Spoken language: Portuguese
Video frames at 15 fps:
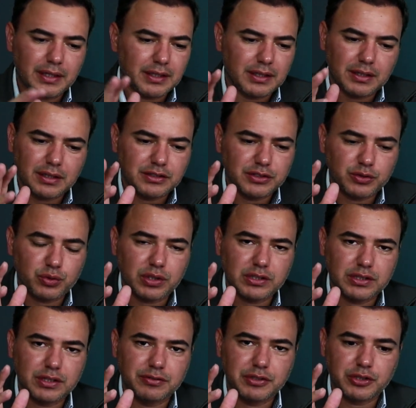É, a gente
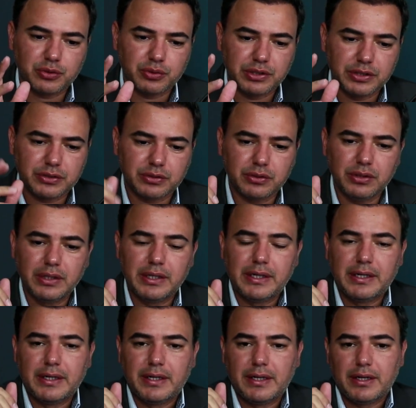nunca tinha visto isso.
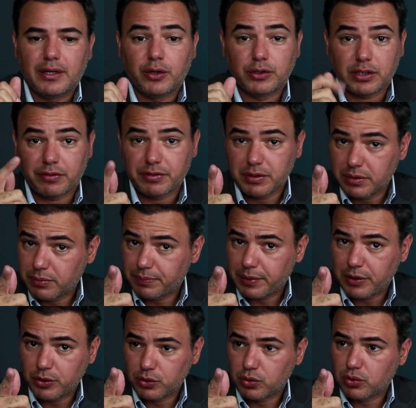Eu já vi um
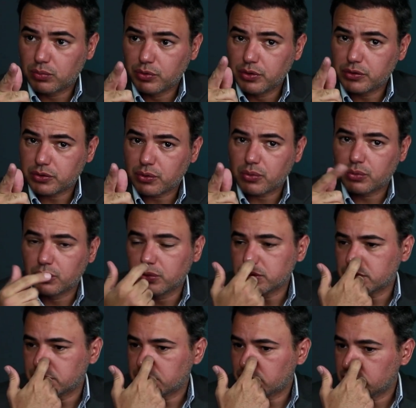período com muitos
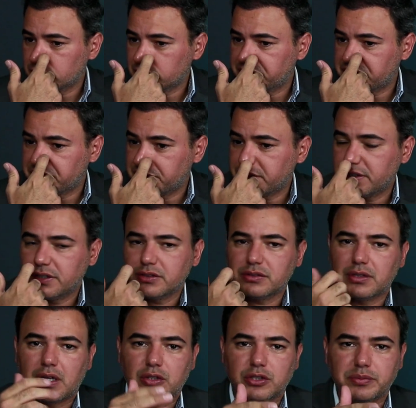concursos, inclusive vivi
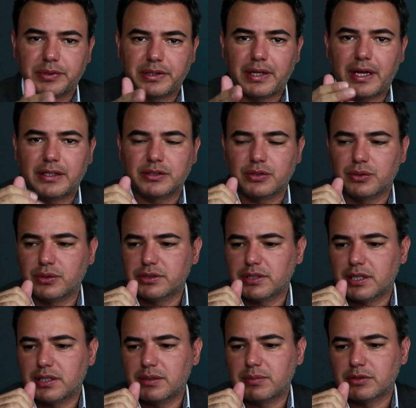isso, né, 2010 e
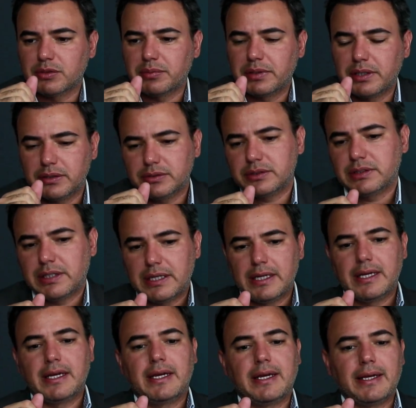11 ali, mais ou menos.
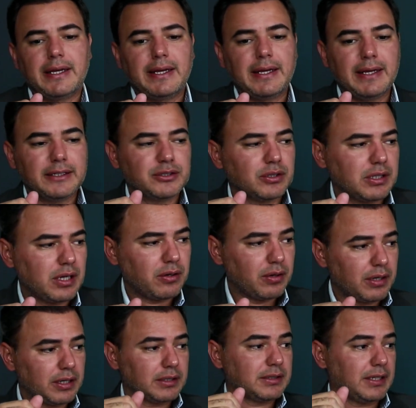É, só que
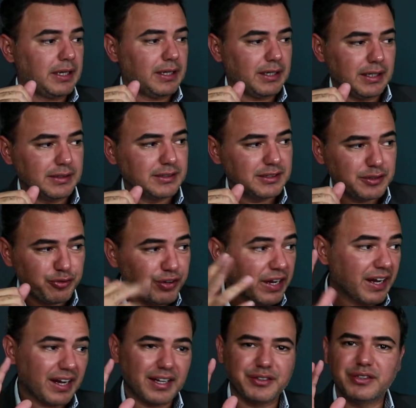agora está
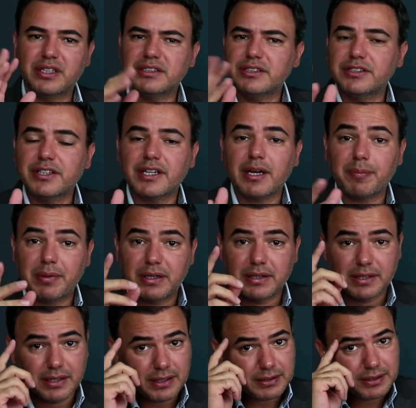desenfreado e a gente tem que
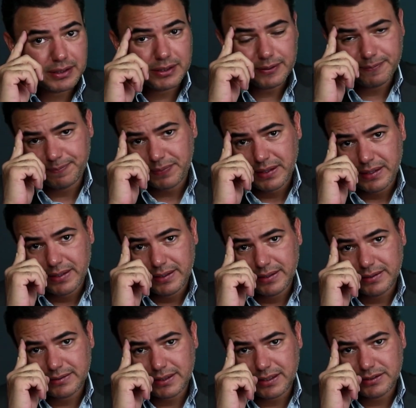aprender a ter
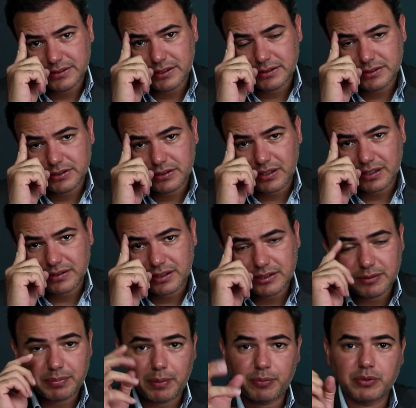inteligência e
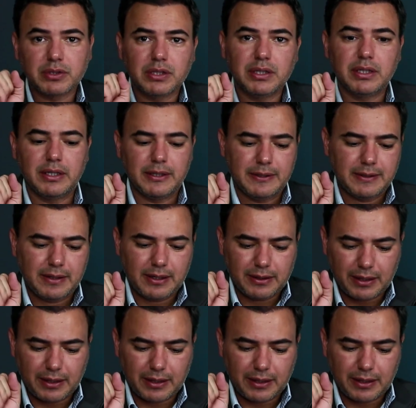estratégia para poder